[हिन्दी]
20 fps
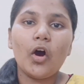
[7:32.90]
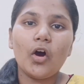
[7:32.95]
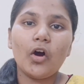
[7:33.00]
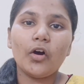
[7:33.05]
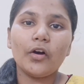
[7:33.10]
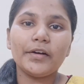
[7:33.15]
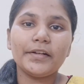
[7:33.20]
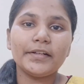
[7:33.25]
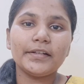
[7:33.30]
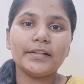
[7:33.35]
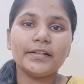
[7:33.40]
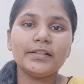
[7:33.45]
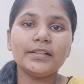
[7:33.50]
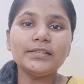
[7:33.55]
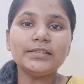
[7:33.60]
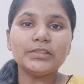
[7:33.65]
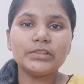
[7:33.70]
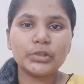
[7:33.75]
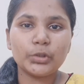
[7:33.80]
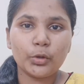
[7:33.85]
और
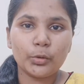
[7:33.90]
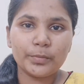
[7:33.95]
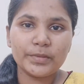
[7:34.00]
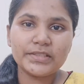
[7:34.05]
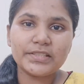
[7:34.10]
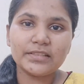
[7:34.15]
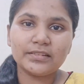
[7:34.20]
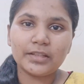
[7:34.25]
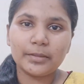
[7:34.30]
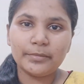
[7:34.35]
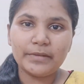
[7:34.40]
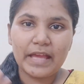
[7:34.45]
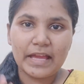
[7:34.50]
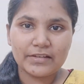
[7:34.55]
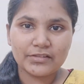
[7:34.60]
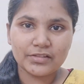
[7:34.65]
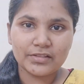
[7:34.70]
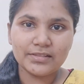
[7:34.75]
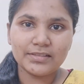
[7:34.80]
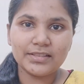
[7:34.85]
जो भी जितने भी
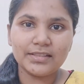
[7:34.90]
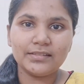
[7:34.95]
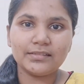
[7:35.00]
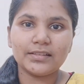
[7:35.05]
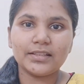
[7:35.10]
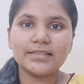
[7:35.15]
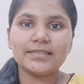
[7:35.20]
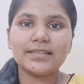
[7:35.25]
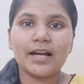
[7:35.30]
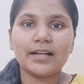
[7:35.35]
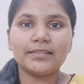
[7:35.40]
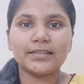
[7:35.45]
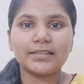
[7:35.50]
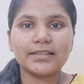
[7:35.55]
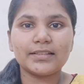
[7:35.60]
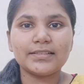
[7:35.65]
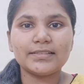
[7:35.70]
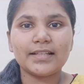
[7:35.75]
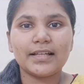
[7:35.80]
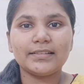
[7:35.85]
एक्शन सीन थे
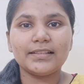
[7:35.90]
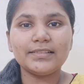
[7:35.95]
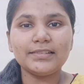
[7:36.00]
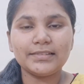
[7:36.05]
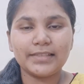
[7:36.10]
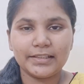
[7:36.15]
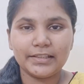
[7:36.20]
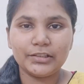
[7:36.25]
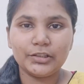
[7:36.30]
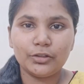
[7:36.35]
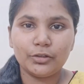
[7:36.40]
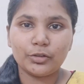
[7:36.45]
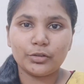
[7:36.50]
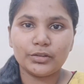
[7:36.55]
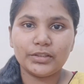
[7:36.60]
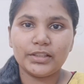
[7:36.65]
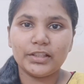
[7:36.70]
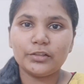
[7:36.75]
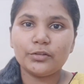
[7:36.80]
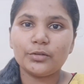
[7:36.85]
ज़्यादातर ज़्यादा सनी देओल को
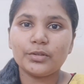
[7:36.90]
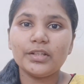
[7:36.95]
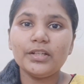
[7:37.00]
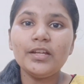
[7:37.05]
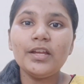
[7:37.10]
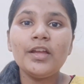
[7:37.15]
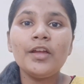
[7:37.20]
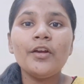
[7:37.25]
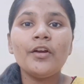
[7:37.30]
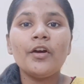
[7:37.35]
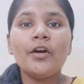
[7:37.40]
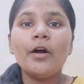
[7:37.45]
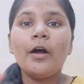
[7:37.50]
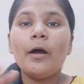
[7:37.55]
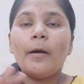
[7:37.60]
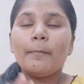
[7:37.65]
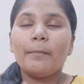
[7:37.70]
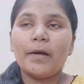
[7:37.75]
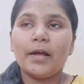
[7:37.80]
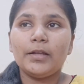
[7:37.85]
दिए क्योंकि
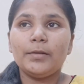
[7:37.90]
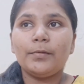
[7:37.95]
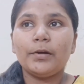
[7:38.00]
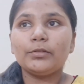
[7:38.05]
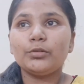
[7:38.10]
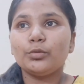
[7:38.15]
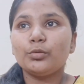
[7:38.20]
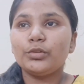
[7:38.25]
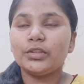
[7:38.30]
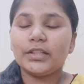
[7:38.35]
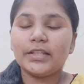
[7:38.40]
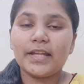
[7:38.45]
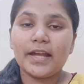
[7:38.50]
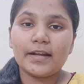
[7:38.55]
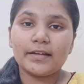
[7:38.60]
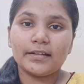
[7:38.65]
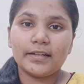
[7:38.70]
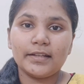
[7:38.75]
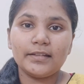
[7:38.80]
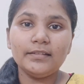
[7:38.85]
पहली बात उनकी
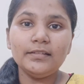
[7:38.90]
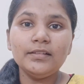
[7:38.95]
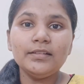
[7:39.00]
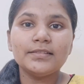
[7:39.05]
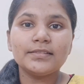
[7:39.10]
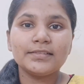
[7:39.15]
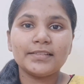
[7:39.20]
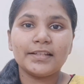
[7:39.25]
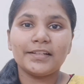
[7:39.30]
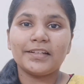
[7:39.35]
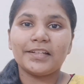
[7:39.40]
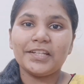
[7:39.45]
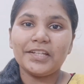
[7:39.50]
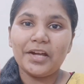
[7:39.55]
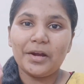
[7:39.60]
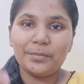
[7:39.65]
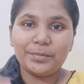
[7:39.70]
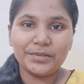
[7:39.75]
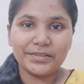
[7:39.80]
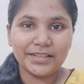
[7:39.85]
एक्टिंग सर की
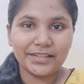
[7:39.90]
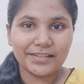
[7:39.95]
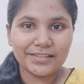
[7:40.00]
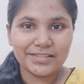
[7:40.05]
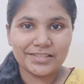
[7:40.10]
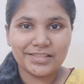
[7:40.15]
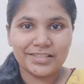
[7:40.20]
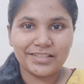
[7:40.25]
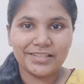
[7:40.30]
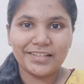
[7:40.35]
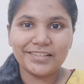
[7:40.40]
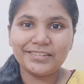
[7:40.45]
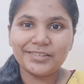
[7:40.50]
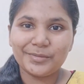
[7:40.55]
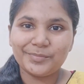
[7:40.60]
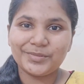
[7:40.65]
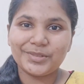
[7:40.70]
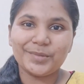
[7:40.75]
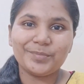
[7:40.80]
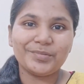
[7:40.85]
अभी तक अच्छी है
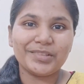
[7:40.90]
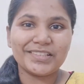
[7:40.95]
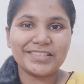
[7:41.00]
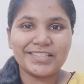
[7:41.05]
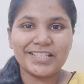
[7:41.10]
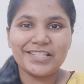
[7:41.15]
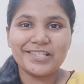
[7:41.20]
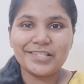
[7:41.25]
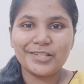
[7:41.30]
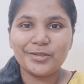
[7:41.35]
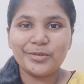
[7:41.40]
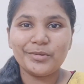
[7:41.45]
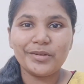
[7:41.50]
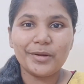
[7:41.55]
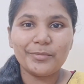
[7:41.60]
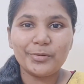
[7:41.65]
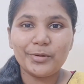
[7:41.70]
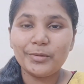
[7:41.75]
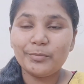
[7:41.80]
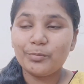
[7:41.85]
तब सब तक चेंज नहीं हुई
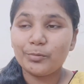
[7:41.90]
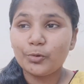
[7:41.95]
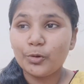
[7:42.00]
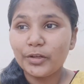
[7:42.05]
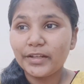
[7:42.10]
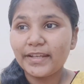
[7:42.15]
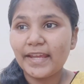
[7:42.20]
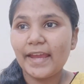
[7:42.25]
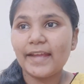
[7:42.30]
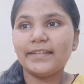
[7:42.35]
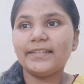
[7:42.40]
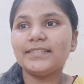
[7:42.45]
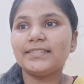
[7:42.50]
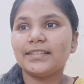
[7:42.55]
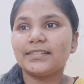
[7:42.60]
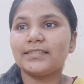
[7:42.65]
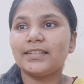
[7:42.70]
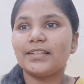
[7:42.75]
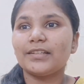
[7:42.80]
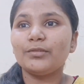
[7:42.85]
अभी कोई कह ही नहीं
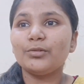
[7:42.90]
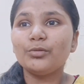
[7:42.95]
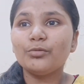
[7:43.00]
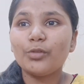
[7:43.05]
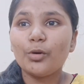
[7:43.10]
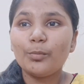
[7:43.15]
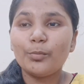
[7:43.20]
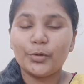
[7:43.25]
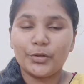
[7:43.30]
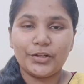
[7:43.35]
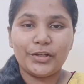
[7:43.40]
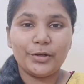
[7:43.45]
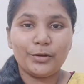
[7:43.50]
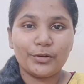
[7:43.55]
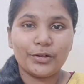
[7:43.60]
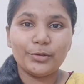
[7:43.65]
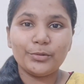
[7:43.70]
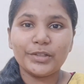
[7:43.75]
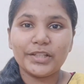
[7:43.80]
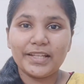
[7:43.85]
सकता कि वो बुढ़े हो
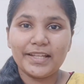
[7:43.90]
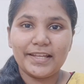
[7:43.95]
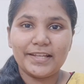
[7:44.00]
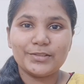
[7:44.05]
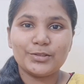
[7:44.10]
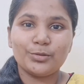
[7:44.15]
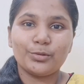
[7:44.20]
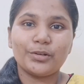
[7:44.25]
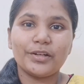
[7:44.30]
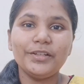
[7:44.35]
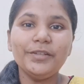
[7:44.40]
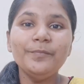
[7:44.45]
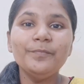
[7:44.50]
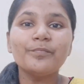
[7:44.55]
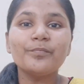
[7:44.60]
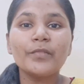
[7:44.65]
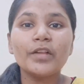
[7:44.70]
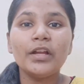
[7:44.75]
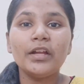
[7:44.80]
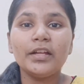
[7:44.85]
गए उनकी एज हो गई
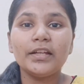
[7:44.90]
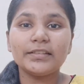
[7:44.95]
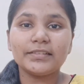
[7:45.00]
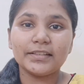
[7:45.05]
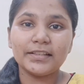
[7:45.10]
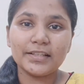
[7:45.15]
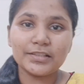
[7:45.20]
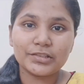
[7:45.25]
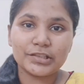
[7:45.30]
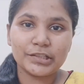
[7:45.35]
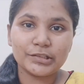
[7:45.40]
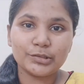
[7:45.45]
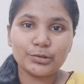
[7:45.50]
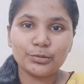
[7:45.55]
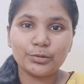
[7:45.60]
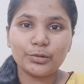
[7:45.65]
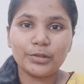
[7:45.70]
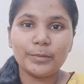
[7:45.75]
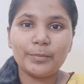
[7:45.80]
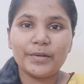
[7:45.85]
इतने अच्छे से
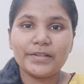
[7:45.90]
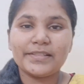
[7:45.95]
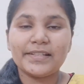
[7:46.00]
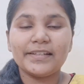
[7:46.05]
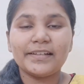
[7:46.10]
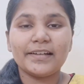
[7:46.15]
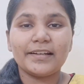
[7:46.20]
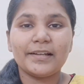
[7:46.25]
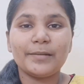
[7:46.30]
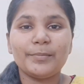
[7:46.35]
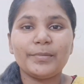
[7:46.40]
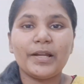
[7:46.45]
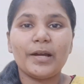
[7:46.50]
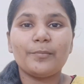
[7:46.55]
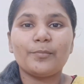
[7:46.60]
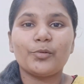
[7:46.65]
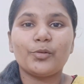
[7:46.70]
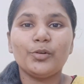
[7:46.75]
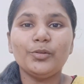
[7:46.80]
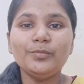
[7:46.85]
उन्होंने प्रेजेंट करा अपने
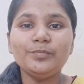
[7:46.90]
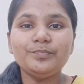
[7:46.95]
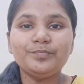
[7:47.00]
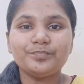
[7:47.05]
आप को